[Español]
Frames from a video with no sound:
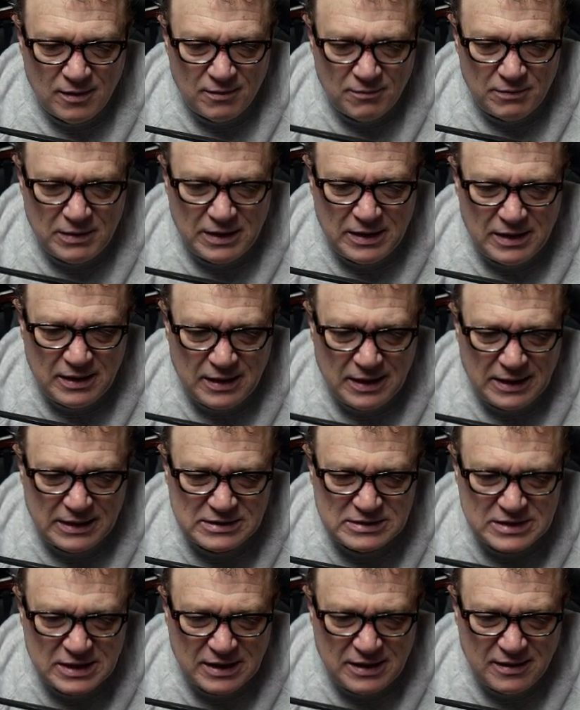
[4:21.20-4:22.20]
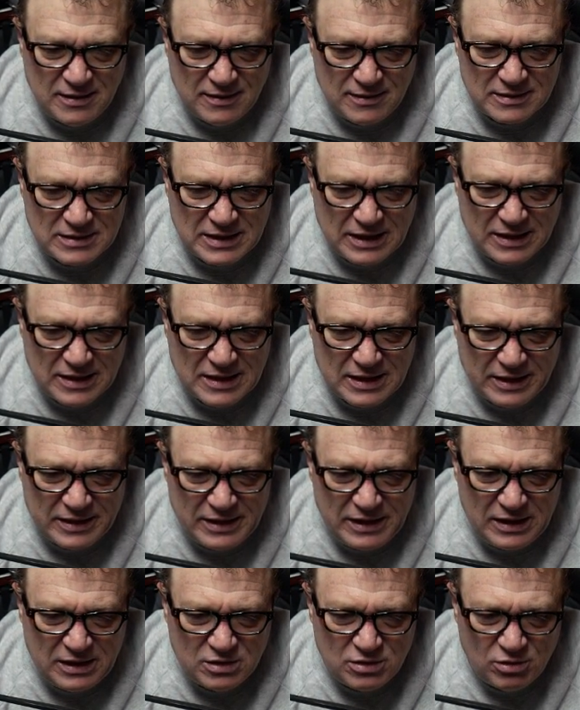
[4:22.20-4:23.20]
Mire, ahí está, está
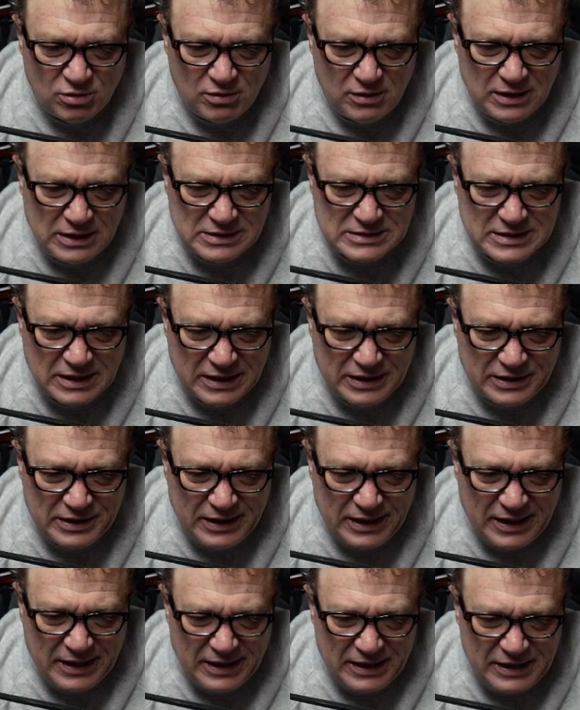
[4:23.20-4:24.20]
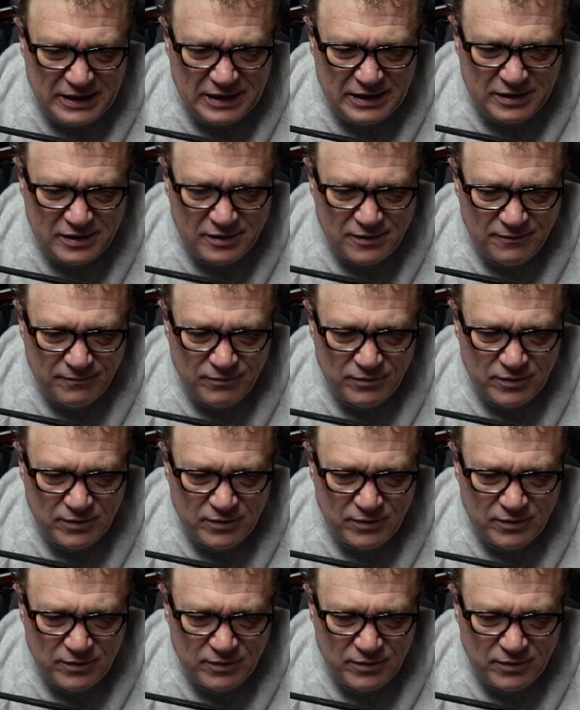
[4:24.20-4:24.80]
clarito y se la deja ir.